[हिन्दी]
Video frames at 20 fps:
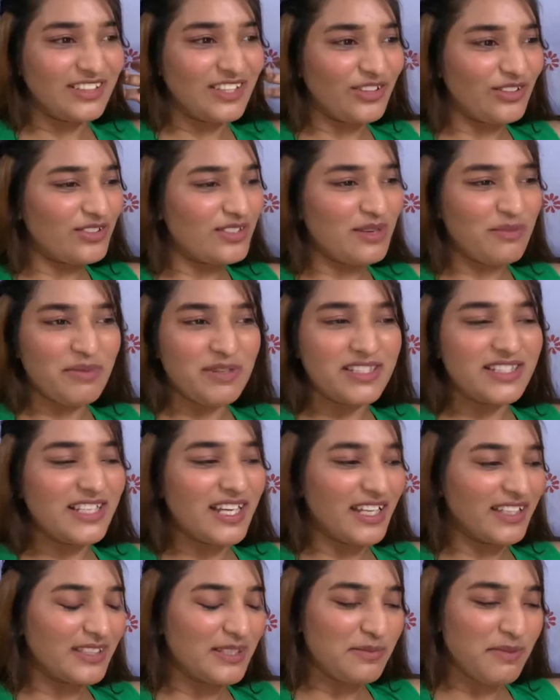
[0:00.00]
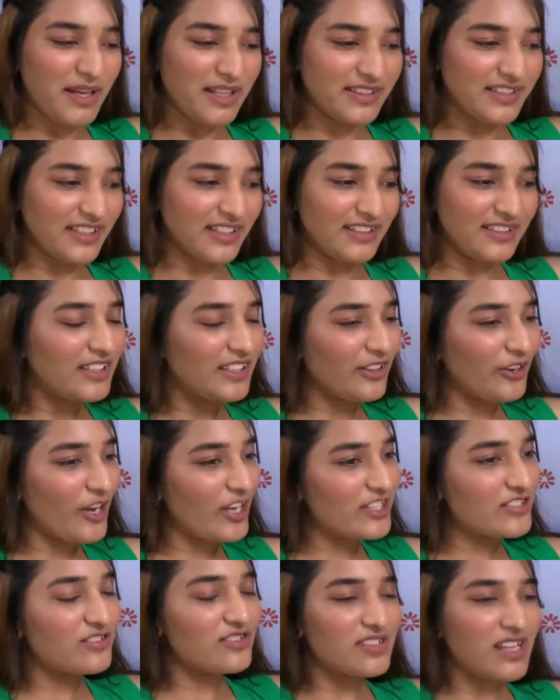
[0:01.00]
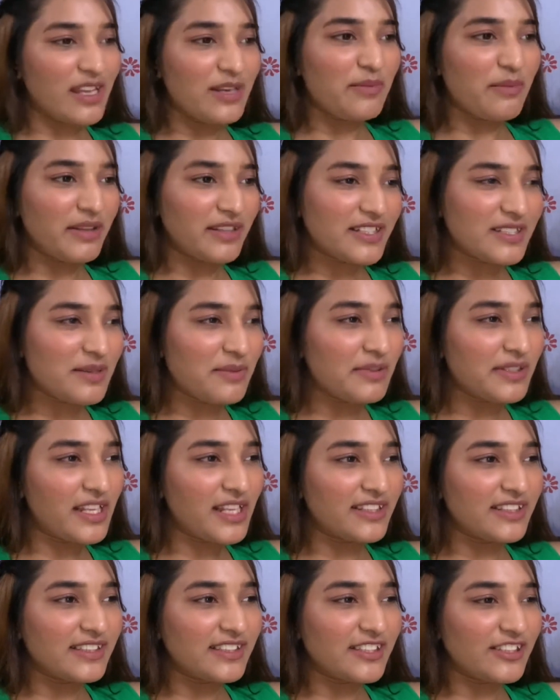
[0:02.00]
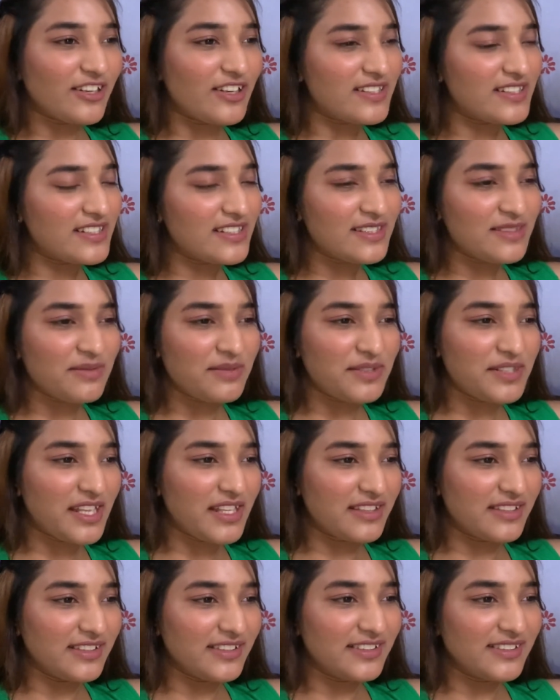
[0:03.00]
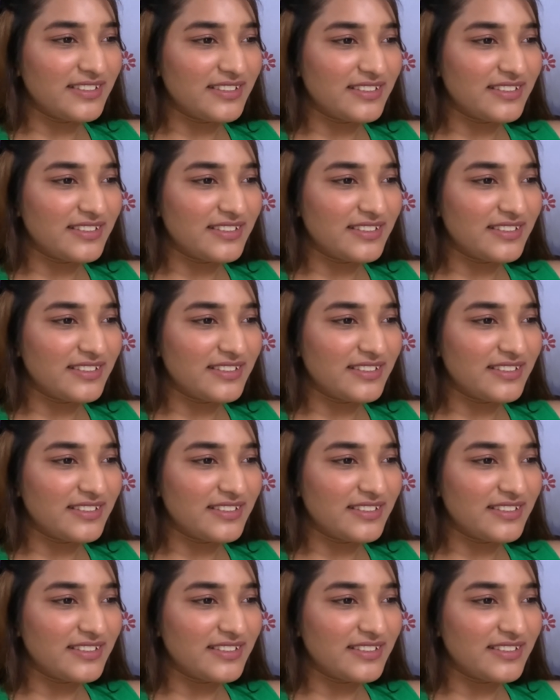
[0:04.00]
तेरे को समझ नहीं आती बातें तेरे को ऐसी सारी बातें समझ आती है तेरे को ऐसी समझ आती